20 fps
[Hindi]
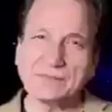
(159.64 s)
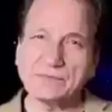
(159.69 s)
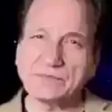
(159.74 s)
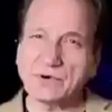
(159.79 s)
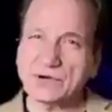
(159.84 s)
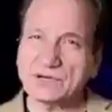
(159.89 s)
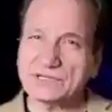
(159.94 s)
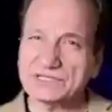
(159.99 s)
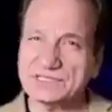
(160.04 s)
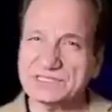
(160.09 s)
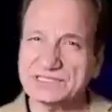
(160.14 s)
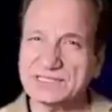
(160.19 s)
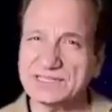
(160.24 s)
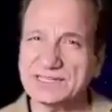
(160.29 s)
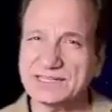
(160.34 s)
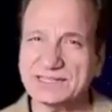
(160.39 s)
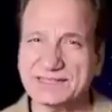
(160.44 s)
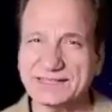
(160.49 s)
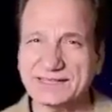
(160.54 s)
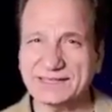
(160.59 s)
हम ऑक्सीजन
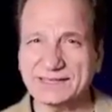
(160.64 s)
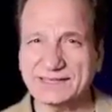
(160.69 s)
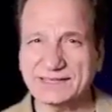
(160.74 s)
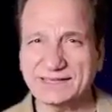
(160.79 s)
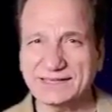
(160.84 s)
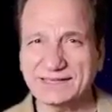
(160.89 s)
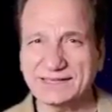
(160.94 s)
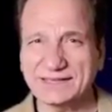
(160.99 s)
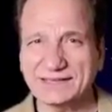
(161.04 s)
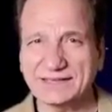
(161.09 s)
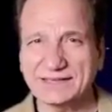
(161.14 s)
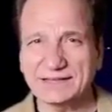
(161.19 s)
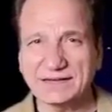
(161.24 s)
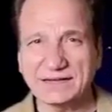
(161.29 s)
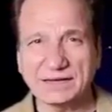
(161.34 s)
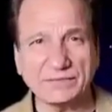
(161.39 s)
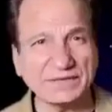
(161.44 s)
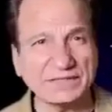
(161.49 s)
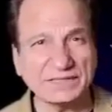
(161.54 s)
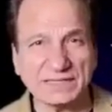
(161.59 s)
लेते हैं
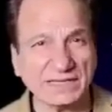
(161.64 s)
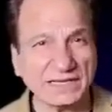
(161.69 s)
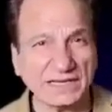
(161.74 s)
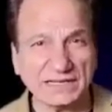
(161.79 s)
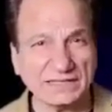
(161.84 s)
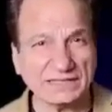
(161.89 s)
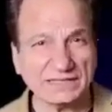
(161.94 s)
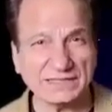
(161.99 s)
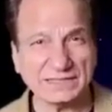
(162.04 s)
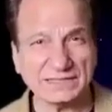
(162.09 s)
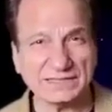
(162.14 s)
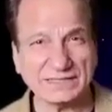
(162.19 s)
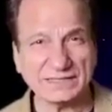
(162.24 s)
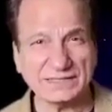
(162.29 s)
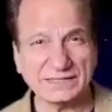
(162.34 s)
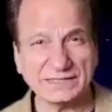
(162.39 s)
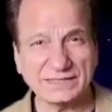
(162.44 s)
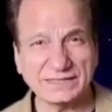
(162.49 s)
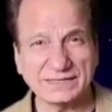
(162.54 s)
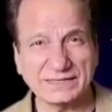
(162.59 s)
हमें दिखाई नहीं देती
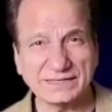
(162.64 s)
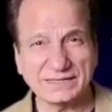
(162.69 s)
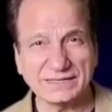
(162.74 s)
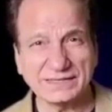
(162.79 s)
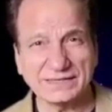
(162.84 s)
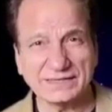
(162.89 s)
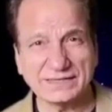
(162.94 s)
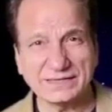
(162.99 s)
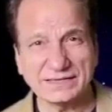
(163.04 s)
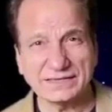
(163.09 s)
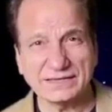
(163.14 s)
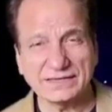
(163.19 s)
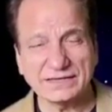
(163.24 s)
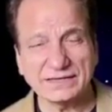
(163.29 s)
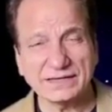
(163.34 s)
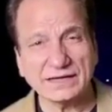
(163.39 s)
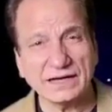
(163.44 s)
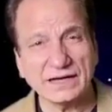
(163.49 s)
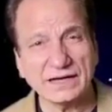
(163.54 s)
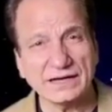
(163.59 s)

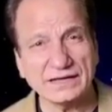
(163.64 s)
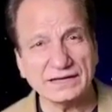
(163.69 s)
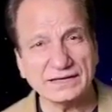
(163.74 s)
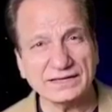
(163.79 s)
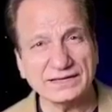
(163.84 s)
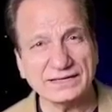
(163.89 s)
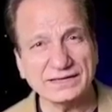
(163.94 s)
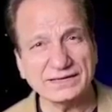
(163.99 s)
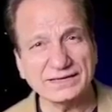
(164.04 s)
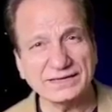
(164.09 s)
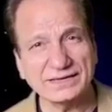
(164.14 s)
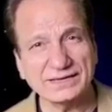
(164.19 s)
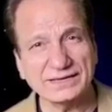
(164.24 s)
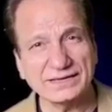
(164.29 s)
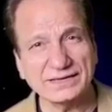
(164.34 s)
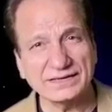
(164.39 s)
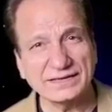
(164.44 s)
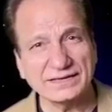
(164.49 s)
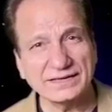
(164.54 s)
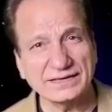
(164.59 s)
कहाँ है
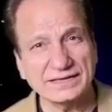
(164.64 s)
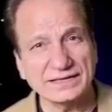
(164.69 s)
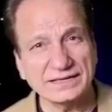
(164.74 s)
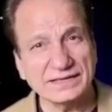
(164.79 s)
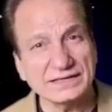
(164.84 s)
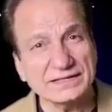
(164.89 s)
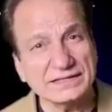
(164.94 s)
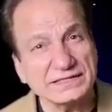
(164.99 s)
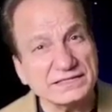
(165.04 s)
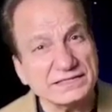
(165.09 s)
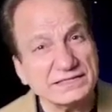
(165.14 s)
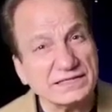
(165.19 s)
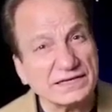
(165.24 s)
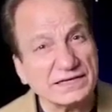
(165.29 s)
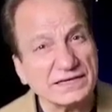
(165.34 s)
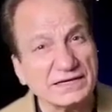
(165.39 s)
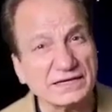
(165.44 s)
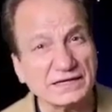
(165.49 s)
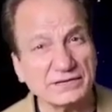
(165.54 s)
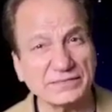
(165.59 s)
इसी
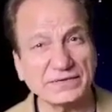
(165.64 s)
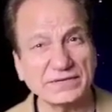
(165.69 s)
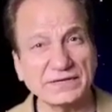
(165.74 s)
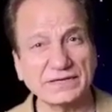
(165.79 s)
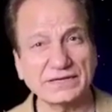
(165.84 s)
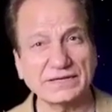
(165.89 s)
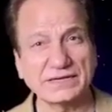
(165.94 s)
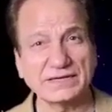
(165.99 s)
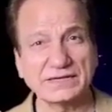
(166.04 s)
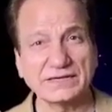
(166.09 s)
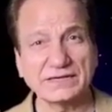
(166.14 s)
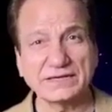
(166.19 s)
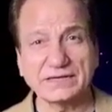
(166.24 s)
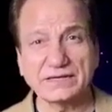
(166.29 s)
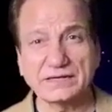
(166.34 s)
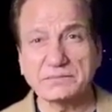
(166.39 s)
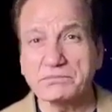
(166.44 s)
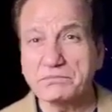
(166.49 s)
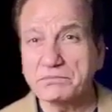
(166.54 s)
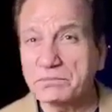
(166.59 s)
तरह हमें
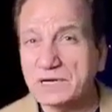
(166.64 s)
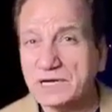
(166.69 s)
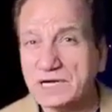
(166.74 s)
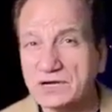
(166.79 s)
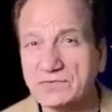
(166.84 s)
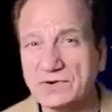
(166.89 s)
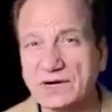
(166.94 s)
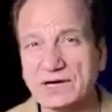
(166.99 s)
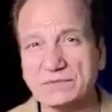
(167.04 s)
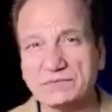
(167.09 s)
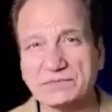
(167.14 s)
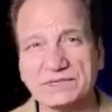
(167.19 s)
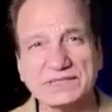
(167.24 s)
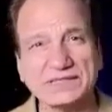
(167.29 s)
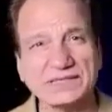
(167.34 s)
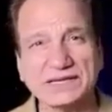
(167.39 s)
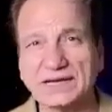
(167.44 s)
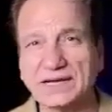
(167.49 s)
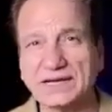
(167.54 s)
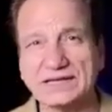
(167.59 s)
भगवान भी
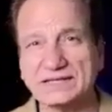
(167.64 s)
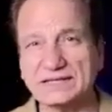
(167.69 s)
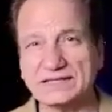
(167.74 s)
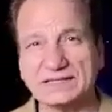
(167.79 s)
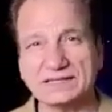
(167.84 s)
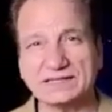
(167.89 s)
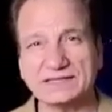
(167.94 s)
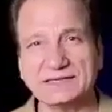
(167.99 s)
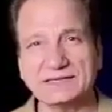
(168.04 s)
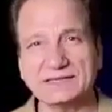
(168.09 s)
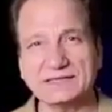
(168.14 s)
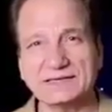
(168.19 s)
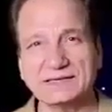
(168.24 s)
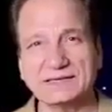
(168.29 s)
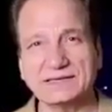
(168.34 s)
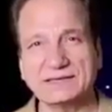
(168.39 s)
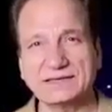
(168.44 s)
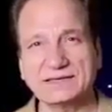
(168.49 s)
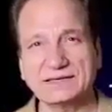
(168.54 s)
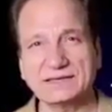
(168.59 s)
दिखाई नहीं देते
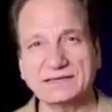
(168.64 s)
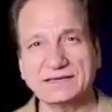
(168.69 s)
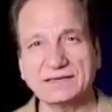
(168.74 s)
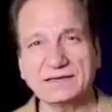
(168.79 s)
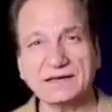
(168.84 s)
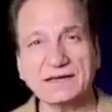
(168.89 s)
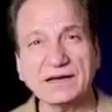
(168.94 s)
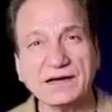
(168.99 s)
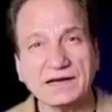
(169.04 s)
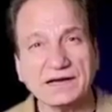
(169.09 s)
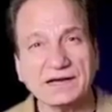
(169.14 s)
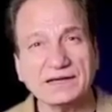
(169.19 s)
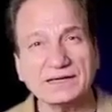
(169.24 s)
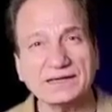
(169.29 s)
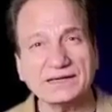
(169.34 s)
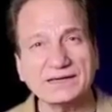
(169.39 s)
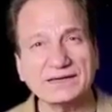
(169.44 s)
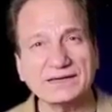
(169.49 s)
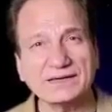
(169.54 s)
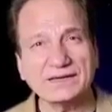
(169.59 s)
कहाँ
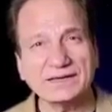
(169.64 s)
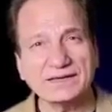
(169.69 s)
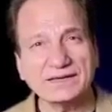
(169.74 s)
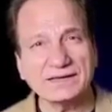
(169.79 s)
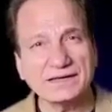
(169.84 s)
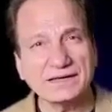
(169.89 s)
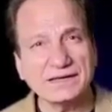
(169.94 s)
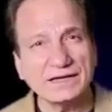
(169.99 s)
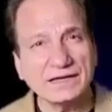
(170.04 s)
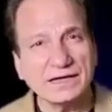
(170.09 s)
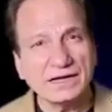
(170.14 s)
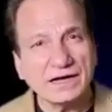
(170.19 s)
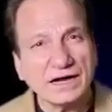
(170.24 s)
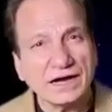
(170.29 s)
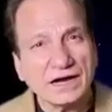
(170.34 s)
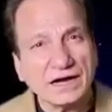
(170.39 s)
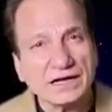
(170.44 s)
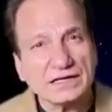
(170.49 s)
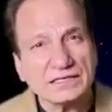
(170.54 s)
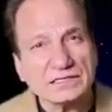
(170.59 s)
है
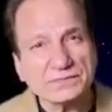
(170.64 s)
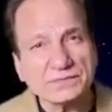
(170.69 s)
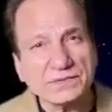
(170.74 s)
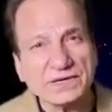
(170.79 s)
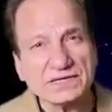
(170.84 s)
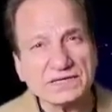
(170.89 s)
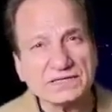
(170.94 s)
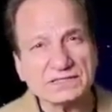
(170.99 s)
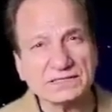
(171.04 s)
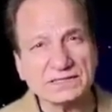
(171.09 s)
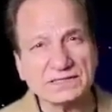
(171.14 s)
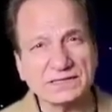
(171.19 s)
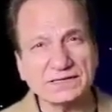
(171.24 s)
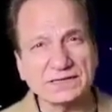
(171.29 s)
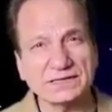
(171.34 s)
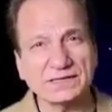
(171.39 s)
आस पास है